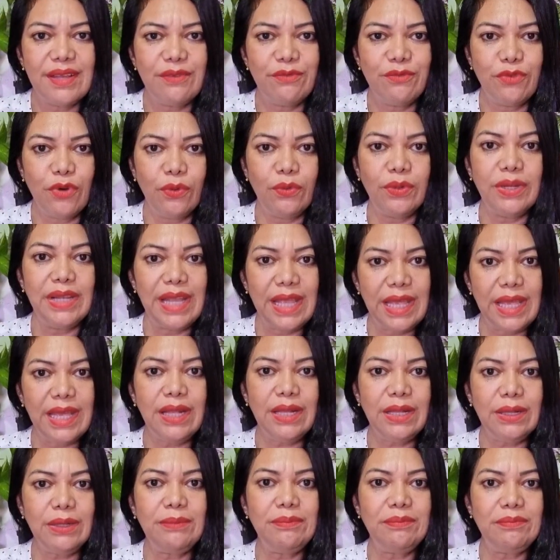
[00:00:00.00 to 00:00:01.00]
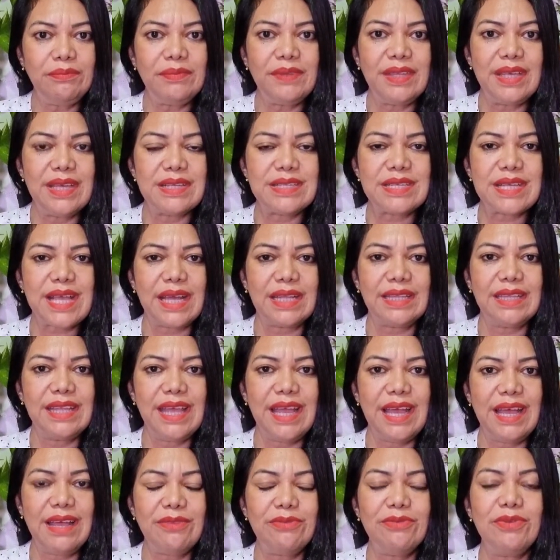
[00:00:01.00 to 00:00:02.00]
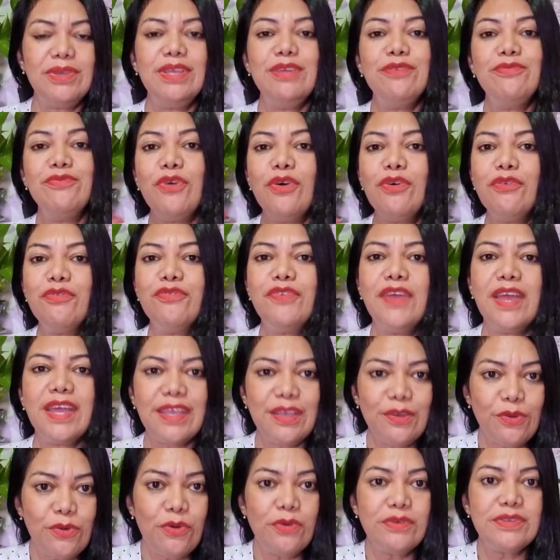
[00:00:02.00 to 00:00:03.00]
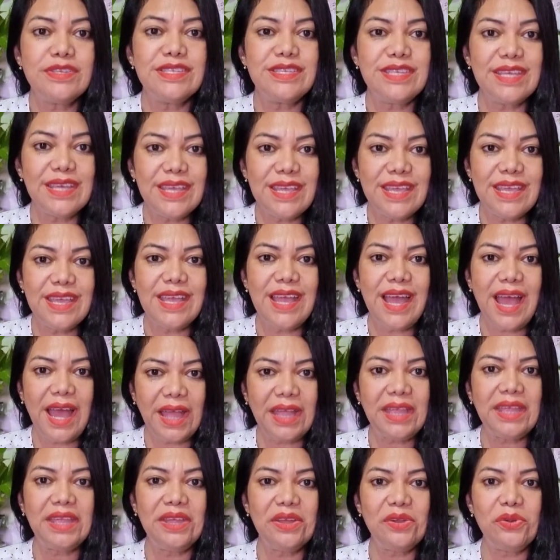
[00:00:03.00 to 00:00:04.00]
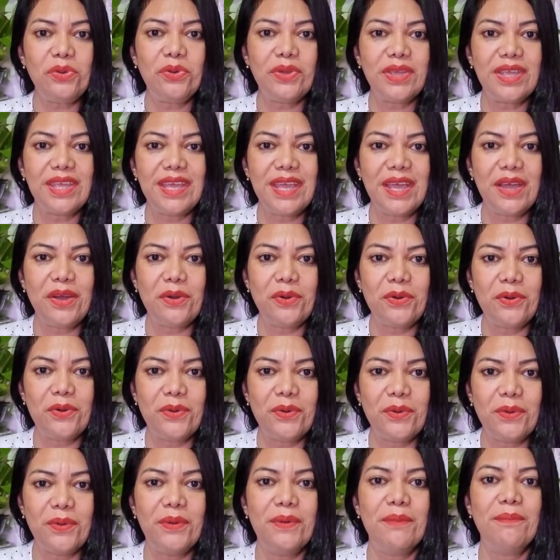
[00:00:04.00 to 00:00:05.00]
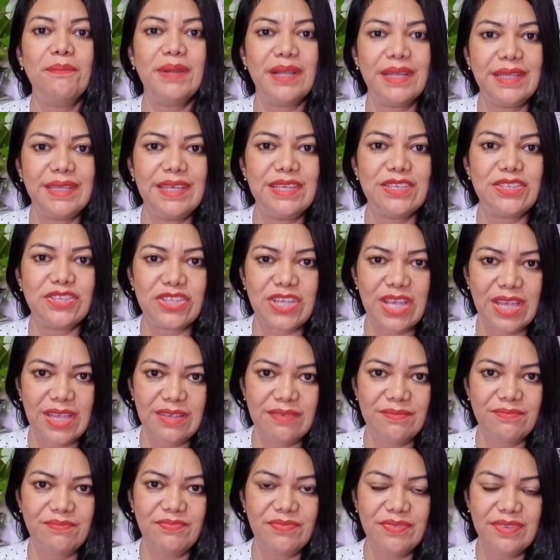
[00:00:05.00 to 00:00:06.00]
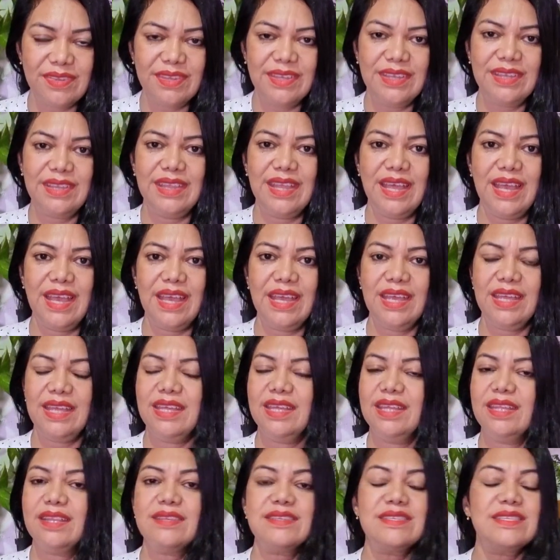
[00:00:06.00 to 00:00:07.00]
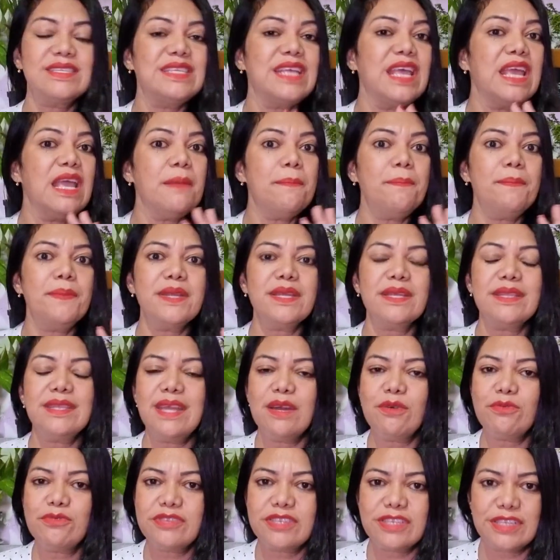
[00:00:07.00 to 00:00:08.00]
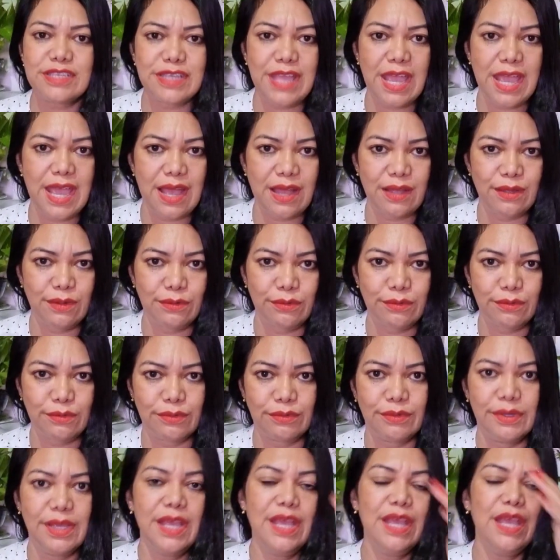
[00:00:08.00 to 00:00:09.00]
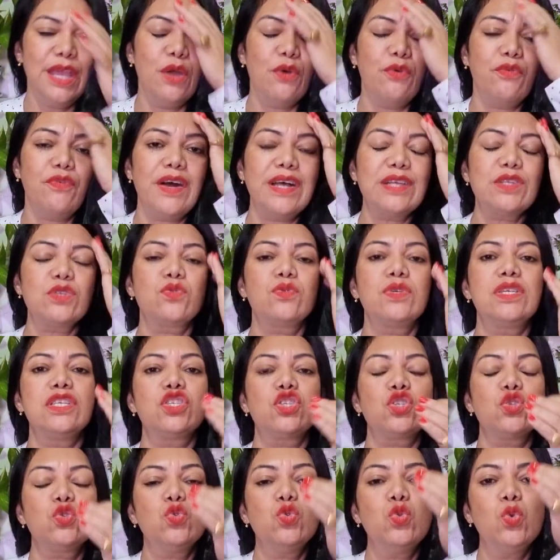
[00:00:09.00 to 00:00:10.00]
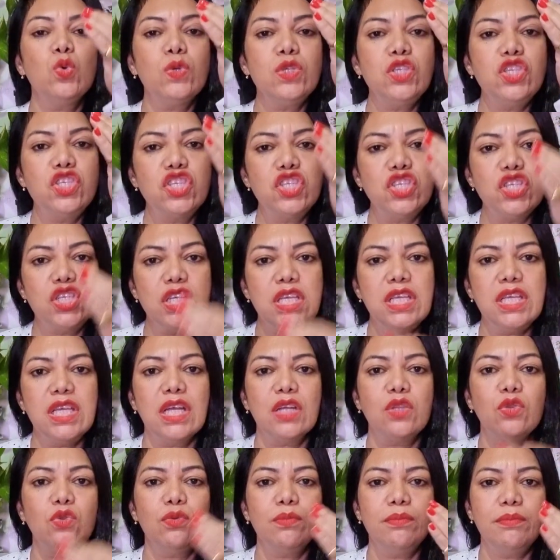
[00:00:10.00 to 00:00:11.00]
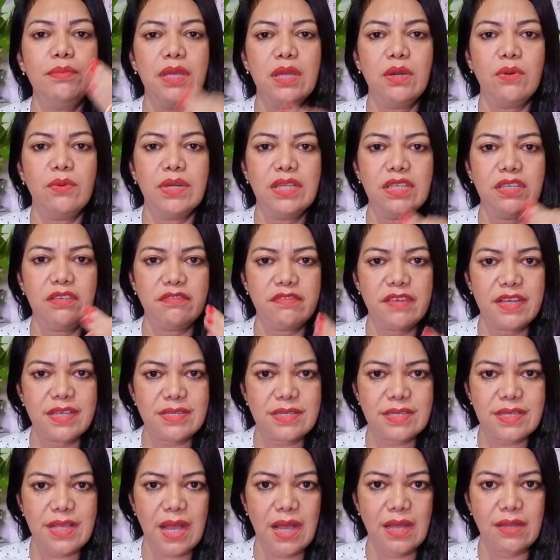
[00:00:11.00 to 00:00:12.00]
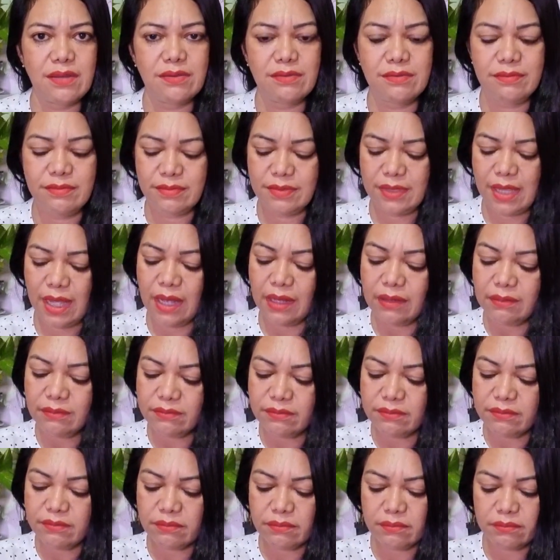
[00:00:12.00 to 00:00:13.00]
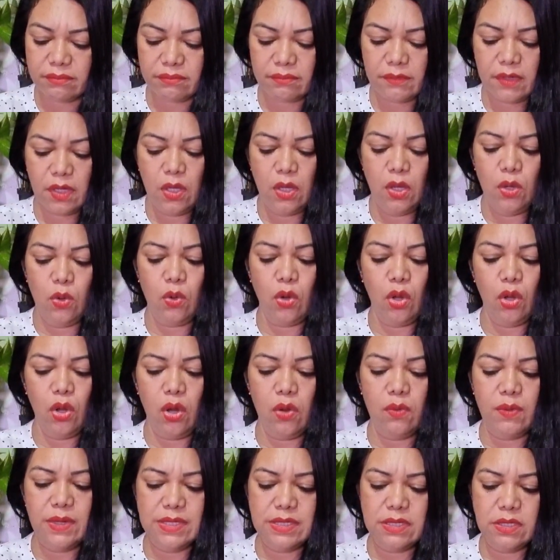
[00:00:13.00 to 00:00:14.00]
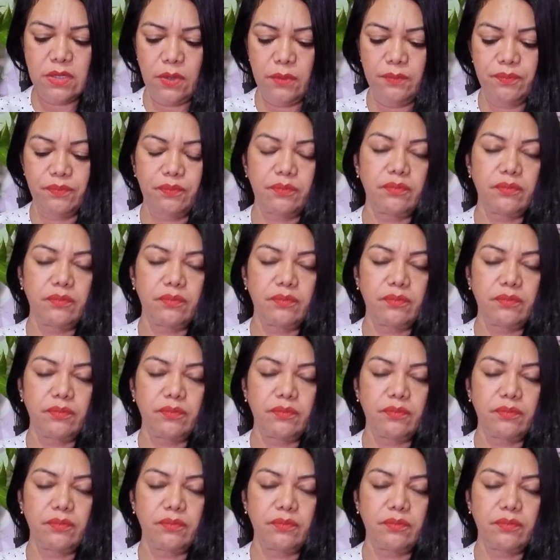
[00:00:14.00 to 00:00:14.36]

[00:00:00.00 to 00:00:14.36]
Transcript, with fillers: vou ler esse caderno e vou ver que consegui aquilo que eu planejei. Né? E sempre deu certo. Eu faço isso no dia do meu aniversário, tá? Eu coloco assim, ó.